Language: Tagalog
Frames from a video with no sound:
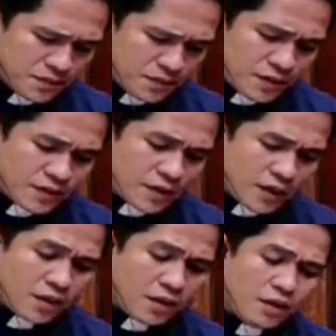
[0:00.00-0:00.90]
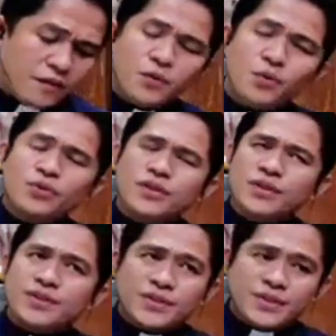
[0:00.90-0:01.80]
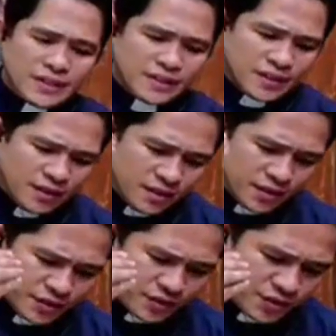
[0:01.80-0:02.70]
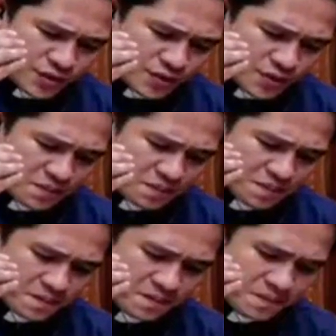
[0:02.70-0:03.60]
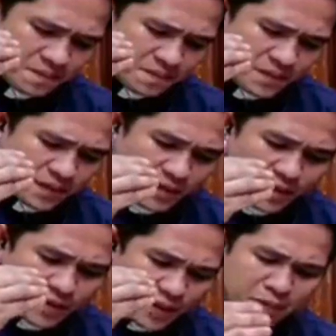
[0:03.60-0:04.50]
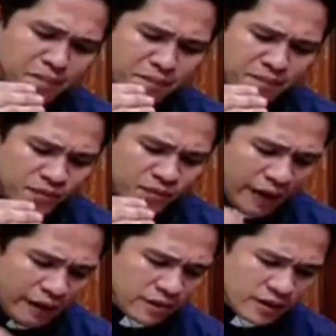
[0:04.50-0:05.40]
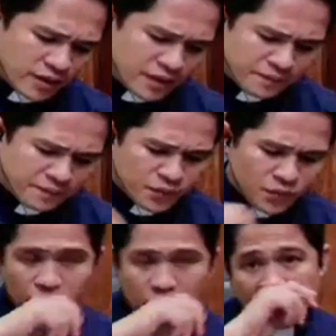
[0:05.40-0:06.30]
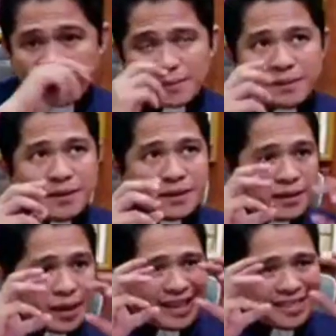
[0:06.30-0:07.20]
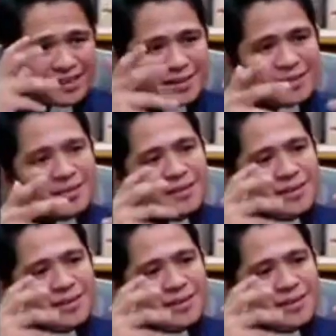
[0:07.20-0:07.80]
since God infuses their knowledge in them directly. So lahat ng mga created